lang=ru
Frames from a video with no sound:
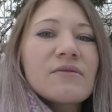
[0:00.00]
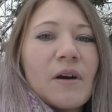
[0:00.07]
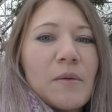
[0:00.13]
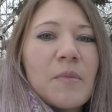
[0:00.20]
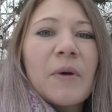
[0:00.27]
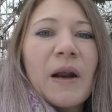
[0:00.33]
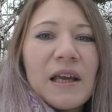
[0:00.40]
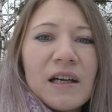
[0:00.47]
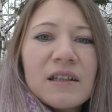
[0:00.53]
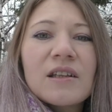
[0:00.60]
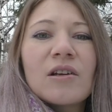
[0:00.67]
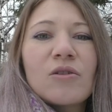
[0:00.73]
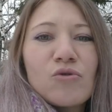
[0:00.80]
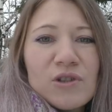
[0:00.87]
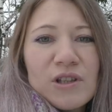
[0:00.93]
С вами
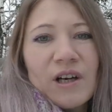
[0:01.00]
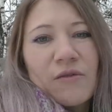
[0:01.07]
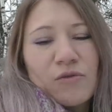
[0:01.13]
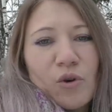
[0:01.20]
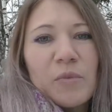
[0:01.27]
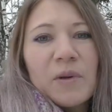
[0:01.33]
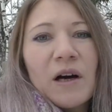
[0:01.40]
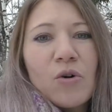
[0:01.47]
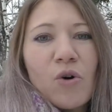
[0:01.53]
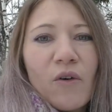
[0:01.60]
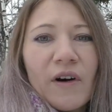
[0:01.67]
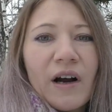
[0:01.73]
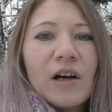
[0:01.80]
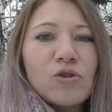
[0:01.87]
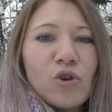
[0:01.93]
проект «Люди равно
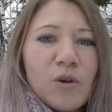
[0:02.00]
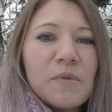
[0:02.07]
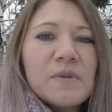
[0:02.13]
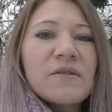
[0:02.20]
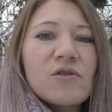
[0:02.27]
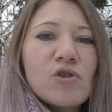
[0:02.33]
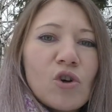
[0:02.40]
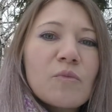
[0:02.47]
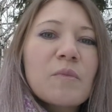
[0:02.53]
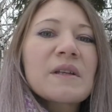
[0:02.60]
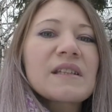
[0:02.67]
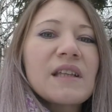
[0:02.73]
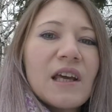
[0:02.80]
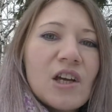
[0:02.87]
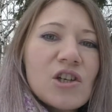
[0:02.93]
Балакова», который посвящен
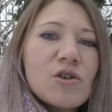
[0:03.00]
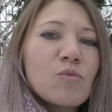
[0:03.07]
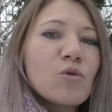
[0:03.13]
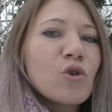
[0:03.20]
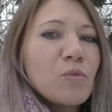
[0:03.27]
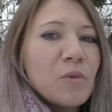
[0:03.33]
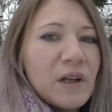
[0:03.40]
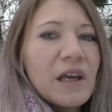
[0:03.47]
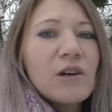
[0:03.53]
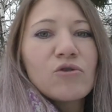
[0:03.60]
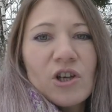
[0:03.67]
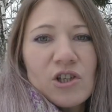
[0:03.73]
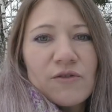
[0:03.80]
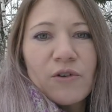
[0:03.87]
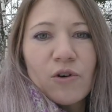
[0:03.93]
предстоящему юбилею
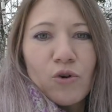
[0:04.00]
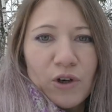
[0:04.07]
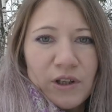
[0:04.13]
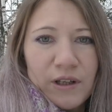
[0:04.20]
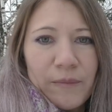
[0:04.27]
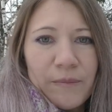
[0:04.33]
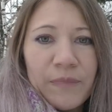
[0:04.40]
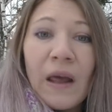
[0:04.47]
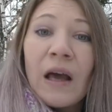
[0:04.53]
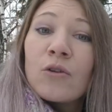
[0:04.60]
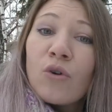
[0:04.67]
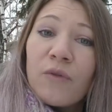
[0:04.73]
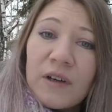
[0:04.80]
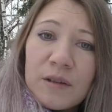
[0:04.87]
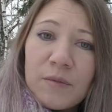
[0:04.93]
нашего города.
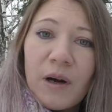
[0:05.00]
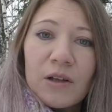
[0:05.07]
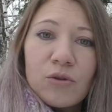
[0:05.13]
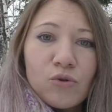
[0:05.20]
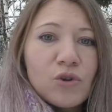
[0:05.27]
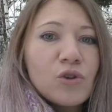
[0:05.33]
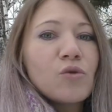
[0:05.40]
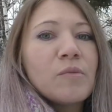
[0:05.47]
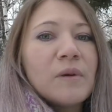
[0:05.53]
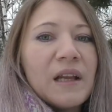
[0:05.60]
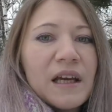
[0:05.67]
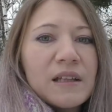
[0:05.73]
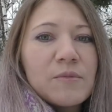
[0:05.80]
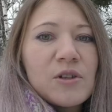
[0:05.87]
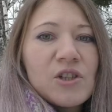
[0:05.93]
Но в этом году
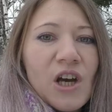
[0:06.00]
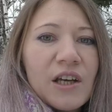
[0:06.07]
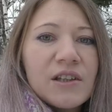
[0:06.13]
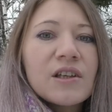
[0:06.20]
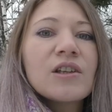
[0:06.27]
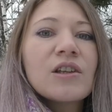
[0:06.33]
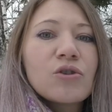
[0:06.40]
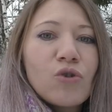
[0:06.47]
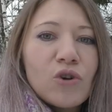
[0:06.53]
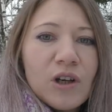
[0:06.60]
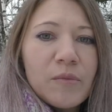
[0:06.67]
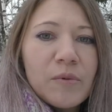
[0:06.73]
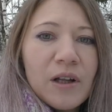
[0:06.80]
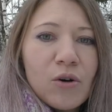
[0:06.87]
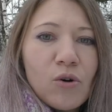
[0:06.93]
юбилей отмечает не
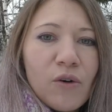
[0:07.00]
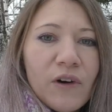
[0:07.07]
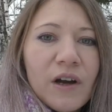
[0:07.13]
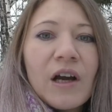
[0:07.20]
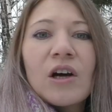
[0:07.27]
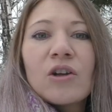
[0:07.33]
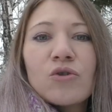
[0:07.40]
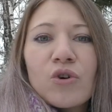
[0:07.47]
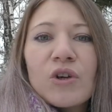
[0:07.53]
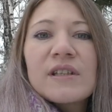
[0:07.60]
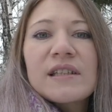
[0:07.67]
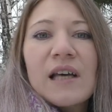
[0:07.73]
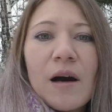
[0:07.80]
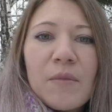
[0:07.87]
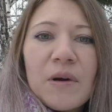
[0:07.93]
только Балакова, но и
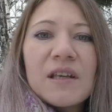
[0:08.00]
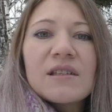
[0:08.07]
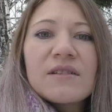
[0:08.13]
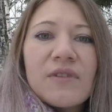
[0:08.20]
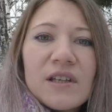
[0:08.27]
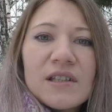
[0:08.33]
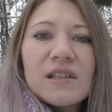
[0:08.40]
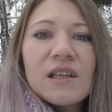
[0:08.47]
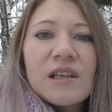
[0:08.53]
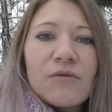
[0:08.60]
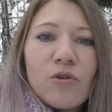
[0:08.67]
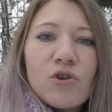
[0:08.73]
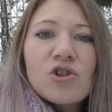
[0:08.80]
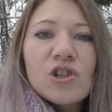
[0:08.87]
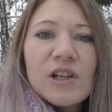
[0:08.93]
самый известный
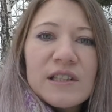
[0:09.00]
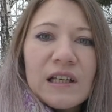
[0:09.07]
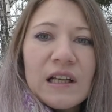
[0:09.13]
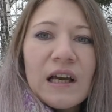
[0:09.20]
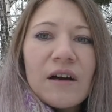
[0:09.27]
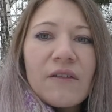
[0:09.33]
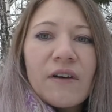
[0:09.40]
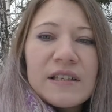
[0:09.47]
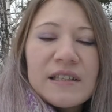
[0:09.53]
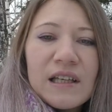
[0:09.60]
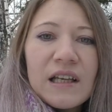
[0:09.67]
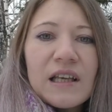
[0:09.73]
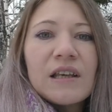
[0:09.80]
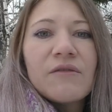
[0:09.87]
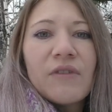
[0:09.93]
его житель –
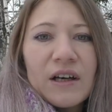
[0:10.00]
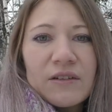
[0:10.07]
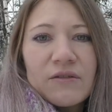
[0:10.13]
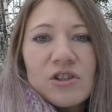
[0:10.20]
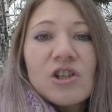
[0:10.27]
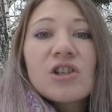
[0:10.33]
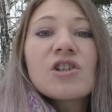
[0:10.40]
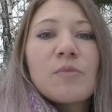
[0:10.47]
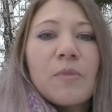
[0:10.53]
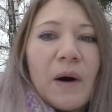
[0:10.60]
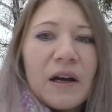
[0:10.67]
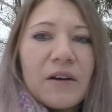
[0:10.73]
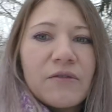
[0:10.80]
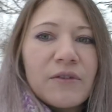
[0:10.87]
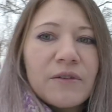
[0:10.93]
Василий Иванович Чапаев.